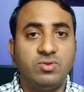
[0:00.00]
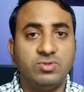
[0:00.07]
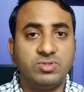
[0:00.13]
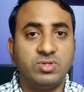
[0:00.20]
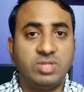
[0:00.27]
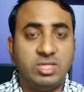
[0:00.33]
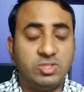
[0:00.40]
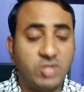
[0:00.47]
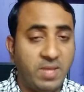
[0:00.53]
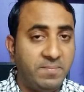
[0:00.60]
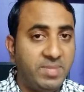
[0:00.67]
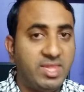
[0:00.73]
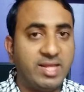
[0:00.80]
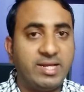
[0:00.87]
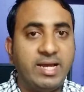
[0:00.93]
सौ तीन सौ
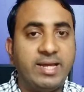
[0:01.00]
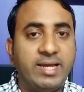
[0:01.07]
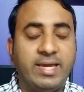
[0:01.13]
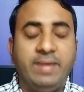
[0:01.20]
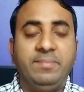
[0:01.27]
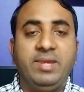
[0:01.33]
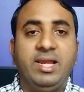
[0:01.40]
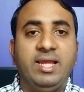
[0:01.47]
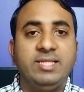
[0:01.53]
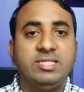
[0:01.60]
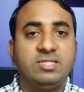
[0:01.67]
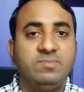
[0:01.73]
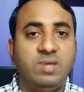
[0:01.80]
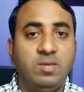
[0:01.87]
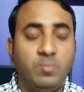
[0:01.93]
तक का गेम खेला
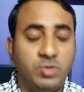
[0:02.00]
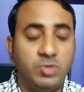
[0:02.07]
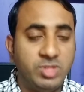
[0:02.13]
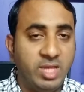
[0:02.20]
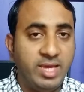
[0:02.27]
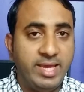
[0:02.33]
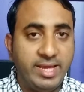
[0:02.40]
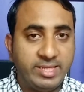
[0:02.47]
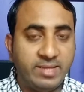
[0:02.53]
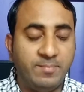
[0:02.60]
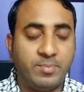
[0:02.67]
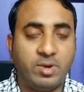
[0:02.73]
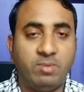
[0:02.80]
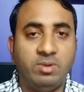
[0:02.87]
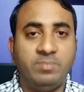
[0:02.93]
जिसमें मुझे एकदम
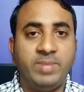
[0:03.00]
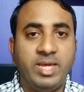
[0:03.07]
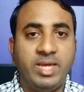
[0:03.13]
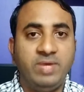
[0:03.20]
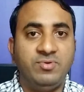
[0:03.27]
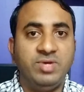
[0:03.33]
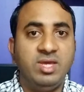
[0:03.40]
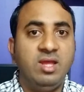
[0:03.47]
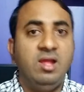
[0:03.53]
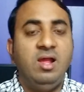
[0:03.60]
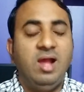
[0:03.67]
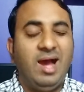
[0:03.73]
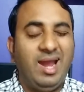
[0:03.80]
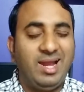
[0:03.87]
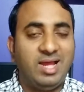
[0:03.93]
प्रॉब्लम नहीं हुई
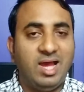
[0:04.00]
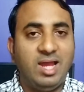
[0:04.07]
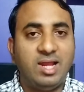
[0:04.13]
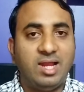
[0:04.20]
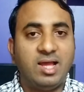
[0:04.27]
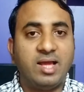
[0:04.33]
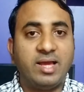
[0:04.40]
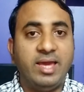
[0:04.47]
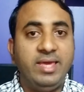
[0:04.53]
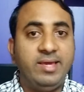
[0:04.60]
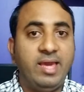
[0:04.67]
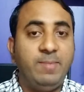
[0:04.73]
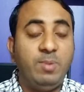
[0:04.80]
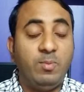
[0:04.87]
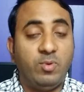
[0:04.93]
हल्का हल्का कहीं
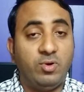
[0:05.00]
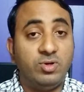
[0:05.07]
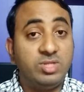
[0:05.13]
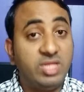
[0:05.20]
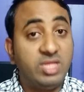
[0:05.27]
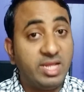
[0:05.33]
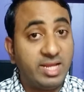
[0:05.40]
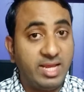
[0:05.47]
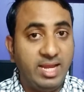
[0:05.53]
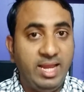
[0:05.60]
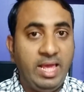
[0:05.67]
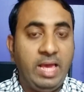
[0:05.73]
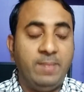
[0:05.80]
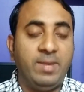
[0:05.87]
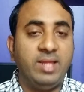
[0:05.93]
कहीं पर बहुत देर
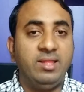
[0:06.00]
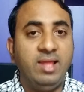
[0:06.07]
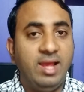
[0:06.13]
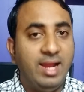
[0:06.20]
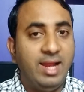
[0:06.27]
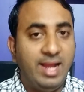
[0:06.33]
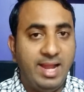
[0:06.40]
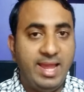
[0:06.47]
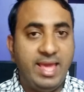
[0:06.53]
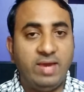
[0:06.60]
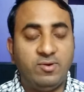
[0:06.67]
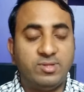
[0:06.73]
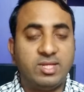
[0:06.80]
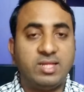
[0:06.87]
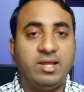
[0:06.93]
खेलने के बाद लेग
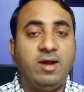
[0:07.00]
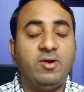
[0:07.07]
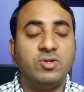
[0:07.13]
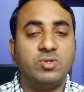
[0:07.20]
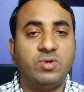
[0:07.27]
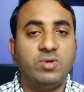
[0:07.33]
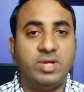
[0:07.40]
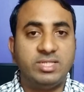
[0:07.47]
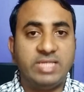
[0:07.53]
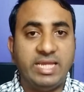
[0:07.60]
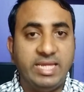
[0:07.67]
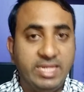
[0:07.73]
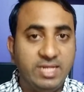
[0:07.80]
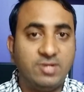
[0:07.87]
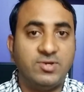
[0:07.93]
होता था और थोड़ा सा
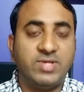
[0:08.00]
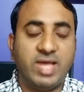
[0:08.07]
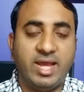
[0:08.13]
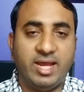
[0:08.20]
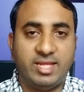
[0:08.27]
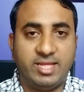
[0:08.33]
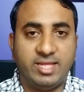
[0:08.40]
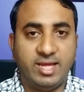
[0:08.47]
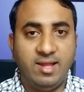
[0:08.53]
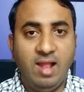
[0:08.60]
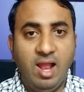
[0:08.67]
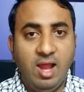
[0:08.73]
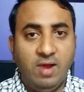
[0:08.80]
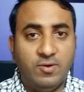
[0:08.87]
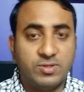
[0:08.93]
हीट हो जा रहा था
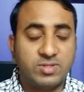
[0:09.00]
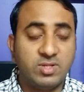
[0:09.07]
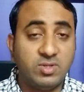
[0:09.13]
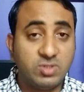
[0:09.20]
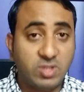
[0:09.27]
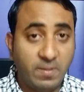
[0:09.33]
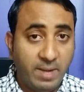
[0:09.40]
उसको दोस्तों